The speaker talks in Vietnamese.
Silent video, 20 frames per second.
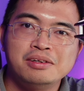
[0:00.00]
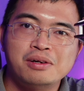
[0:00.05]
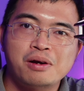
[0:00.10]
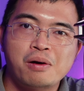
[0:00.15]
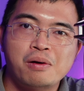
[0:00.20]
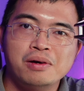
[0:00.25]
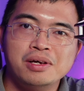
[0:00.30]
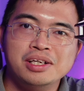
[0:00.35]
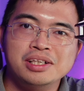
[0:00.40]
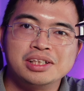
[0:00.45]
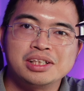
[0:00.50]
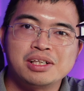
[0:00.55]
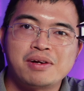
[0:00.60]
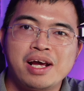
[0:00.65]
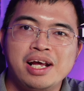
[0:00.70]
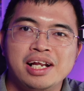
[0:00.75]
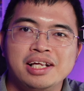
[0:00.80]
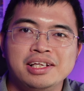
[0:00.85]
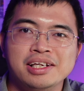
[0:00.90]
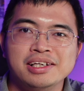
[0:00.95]
rồi sau
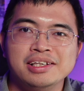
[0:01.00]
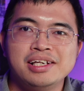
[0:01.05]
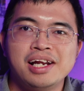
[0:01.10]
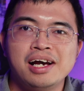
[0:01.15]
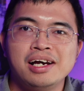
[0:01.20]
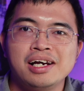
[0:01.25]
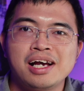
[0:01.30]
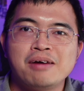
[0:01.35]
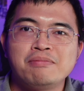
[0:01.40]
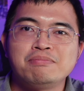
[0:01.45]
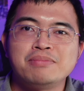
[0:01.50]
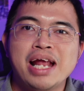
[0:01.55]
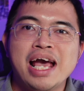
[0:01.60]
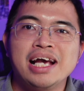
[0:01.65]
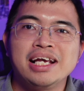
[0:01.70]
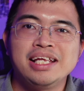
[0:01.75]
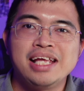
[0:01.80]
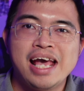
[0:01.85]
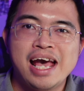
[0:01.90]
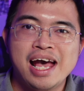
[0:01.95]
đây là những nâng cấp
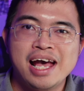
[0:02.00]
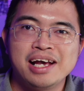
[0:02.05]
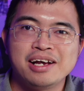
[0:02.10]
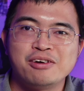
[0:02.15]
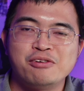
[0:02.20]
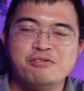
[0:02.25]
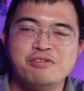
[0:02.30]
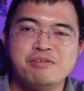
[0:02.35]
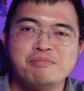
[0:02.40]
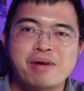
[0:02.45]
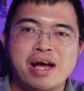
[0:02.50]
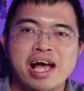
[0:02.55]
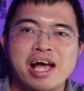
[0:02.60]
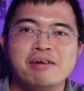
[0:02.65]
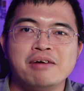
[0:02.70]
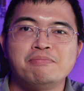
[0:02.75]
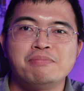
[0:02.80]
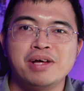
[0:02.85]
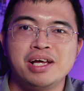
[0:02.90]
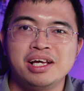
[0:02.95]
đáng giá của phiên bản
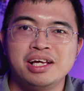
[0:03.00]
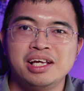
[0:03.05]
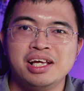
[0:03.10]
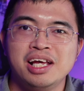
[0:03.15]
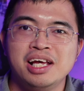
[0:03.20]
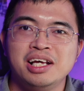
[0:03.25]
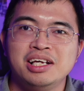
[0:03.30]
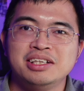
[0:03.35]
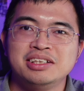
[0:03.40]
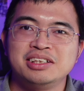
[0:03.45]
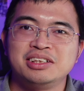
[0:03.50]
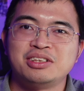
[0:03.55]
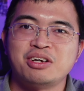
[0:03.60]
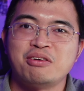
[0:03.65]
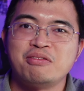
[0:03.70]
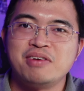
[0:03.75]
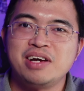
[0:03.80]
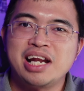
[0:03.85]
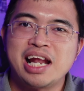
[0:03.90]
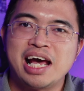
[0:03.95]
AP
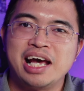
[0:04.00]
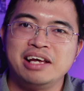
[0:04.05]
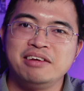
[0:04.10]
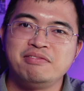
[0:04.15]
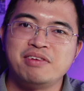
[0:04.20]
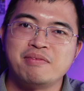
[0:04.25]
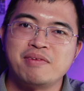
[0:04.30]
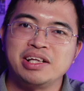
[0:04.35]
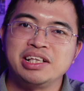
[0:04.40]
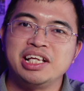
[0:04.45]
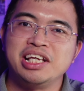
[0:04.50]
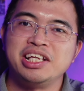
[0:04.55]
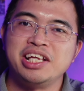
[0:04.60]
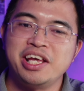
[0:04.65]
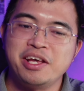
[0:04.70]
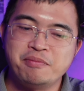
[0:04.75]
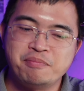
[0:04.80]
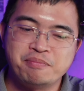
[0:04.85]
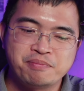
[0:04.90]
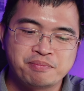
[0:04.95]
so với lại phiên bản tiền
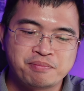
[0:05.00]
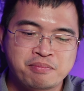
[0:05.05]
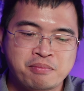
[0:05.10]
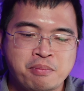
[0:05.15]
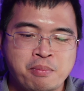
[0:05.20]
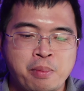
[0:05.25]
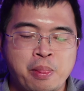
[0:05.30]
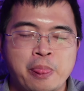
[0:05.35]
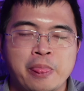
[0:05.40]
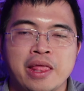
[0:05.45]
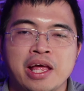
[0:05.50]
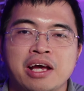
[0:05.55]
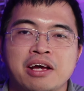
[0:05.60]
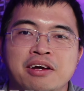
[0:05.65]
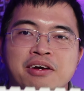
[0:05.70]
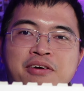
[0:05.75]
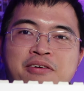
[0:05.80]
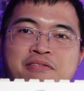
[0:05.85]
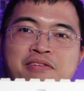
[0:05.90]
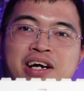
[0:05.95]
nhiệm
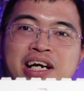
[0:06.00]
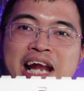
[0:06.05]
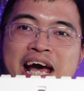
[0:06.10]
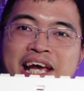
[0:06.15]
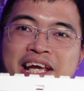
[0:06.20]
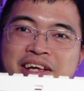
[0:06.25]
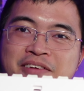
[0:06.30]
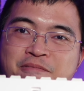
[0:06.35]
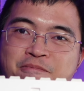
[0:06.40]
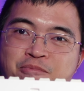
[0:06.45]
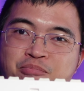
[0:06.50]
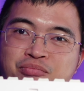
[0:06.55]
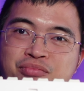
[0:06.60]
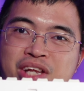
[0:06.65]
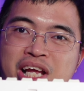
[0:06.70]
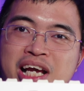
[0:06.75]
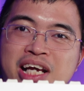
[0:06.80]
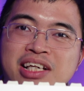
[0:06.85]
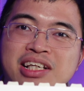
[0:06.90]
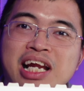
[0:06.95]
phần đáy
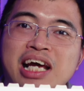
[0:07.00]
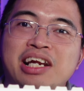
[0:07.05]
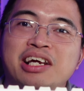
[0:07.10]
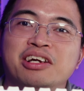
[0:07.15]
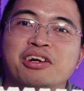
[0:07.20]
đã